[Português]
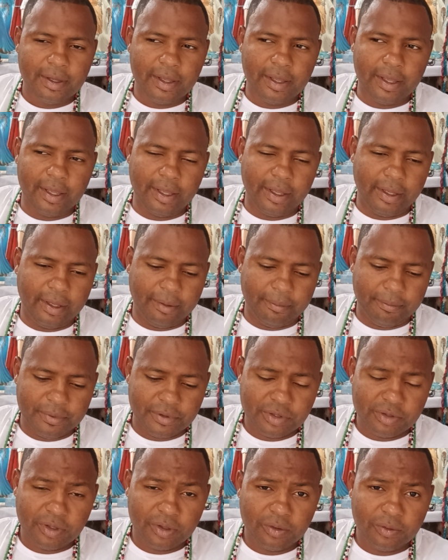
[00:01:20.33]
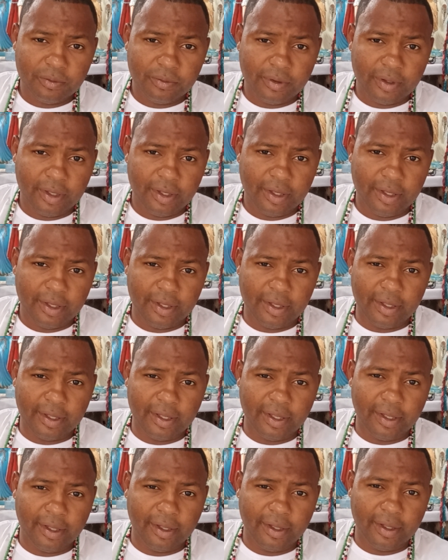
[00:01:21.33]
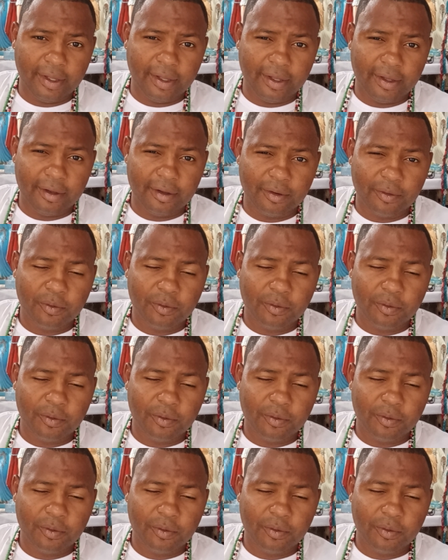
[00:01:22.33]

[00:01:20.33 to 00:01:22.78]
É, pessoal, é,